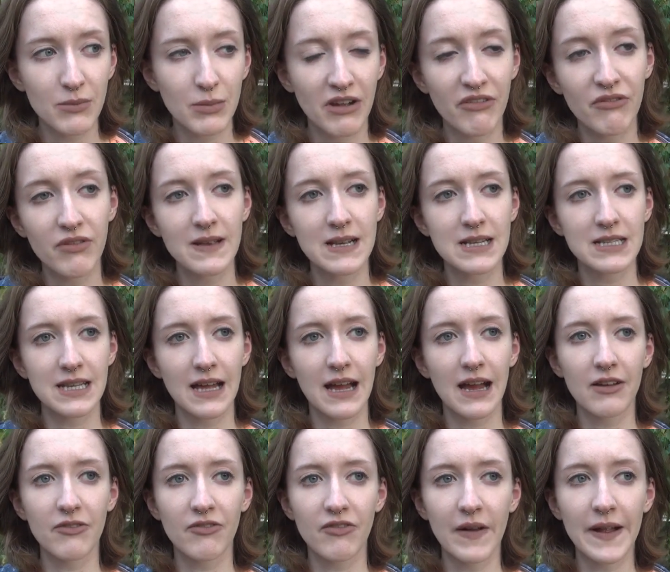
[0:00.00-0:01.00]
Bei vielen
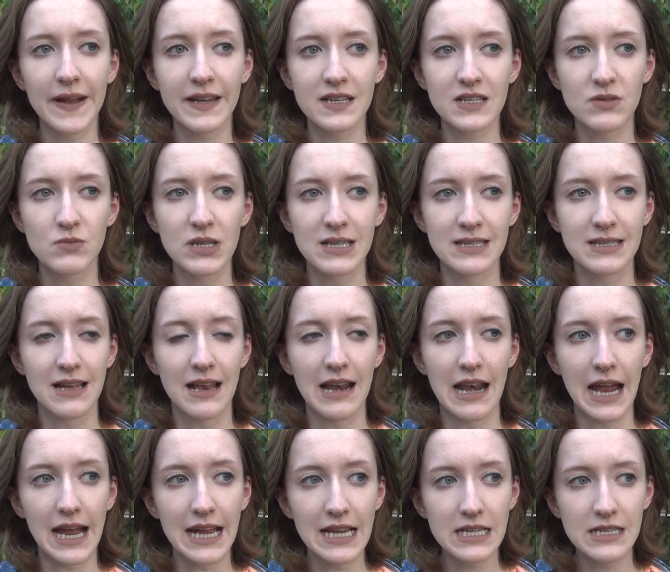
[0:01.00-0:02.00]
Sachen fällt es mir sehr
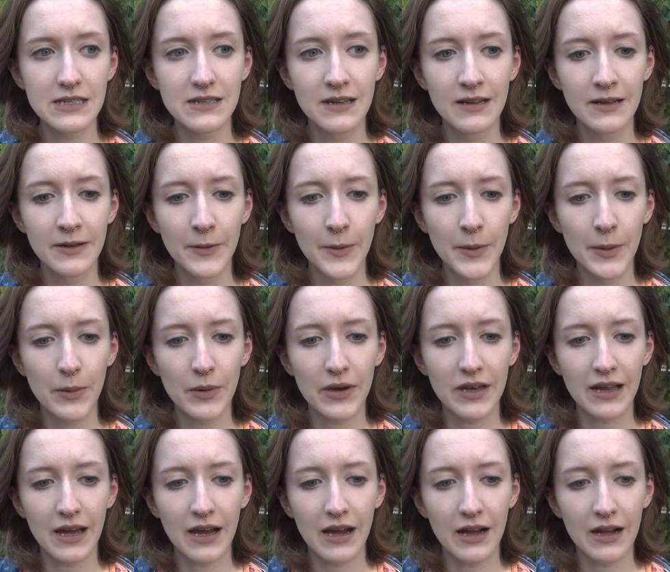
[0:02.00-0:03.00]
leicht,
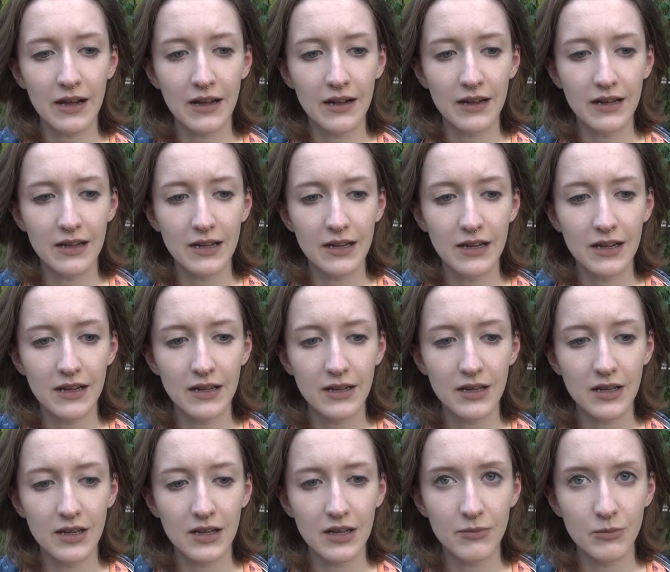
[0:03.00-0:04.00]
da
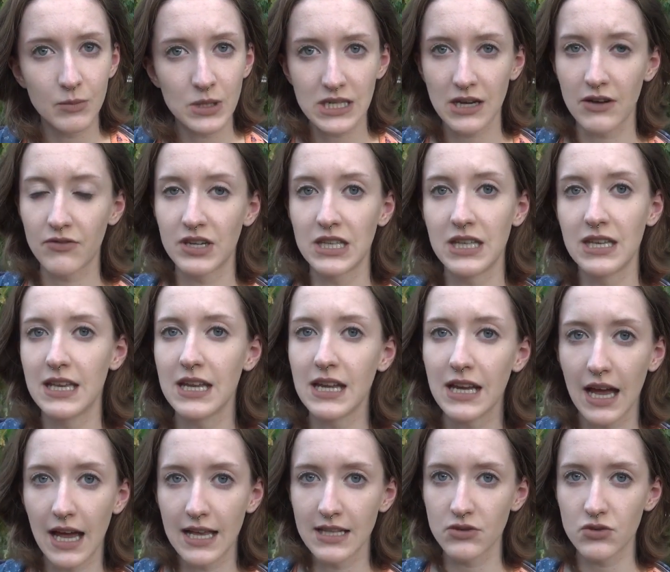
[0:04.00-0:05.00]
mich auf denjenigen
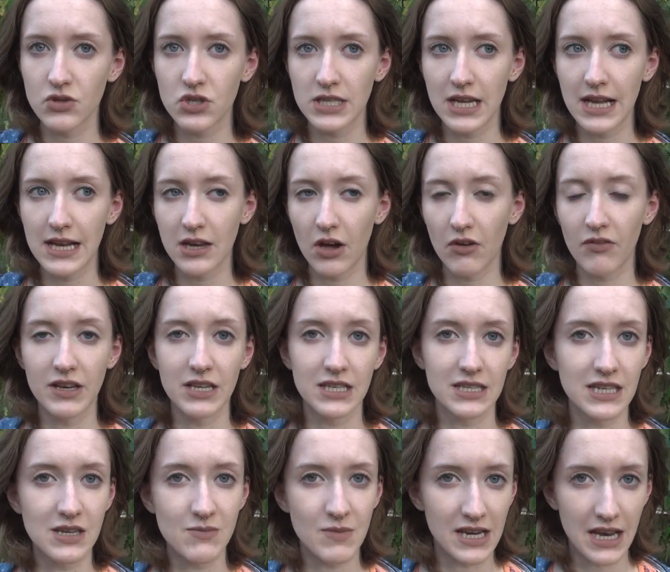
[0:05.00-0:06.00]
einzustellen, auch wenn es
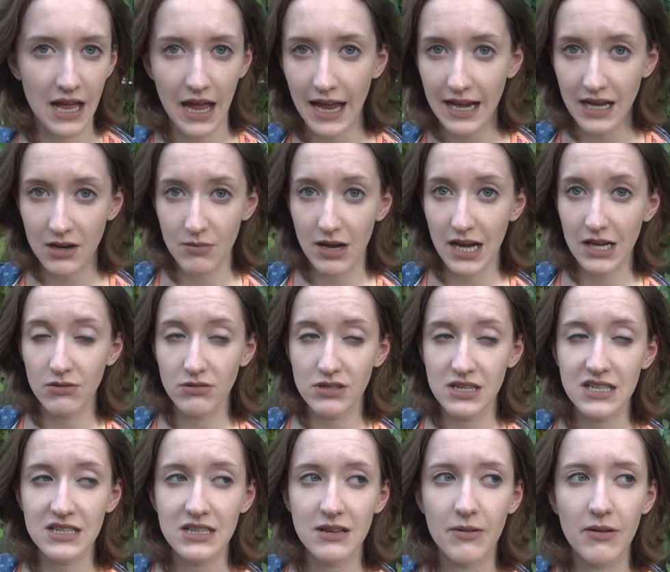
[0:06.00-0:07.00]
nicht meine eigene Meinung
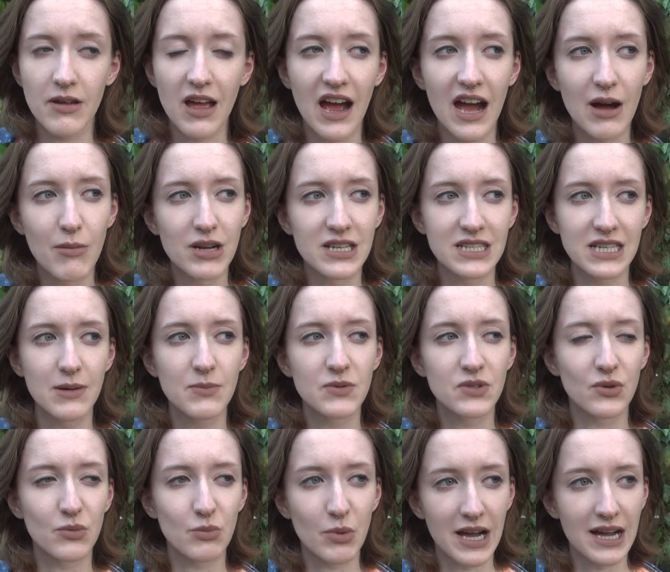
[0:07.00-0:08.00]
ist. Aber es gibt
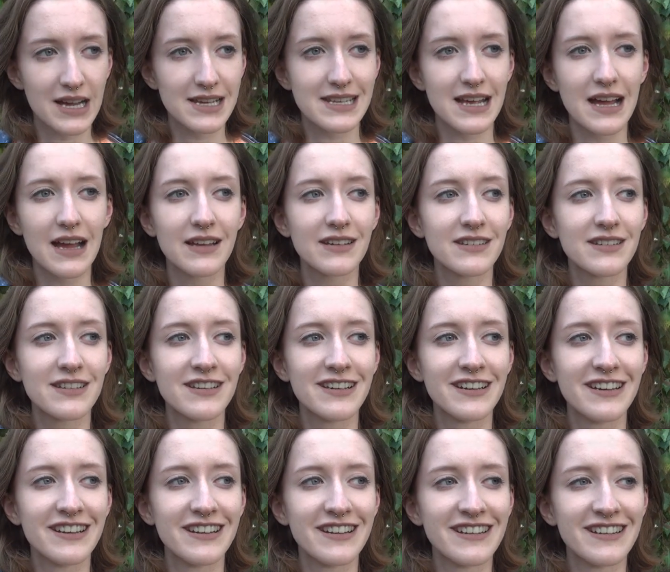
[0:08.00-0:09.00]
so ein paar Sachen,
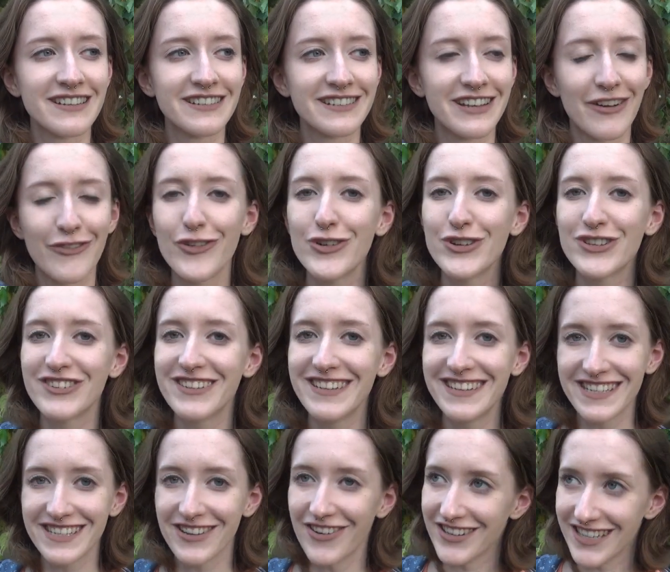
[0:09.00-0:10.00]
da funktioniert
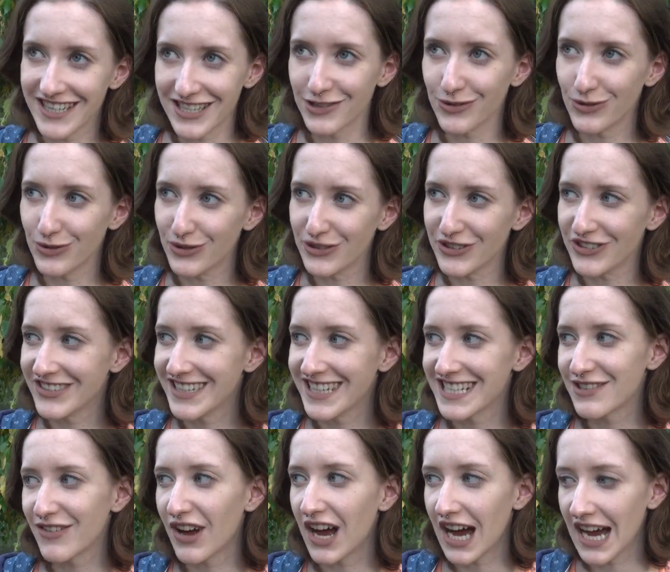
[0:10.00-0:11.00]
es auch nicht so gut und
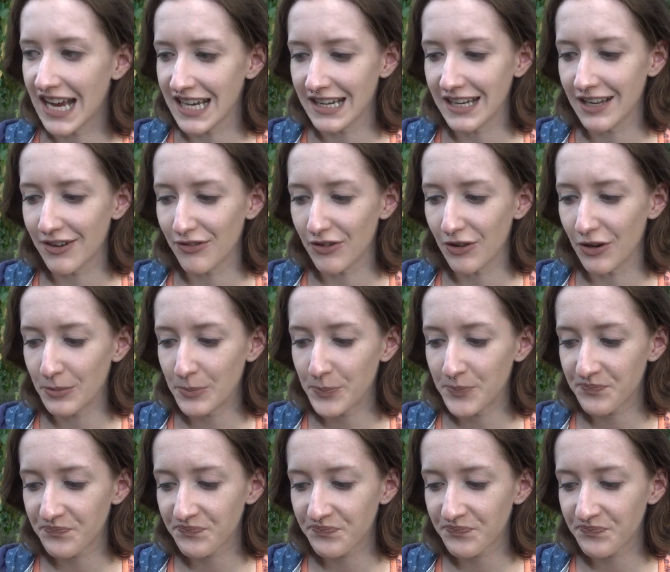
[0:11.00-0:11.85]
das war eine davon.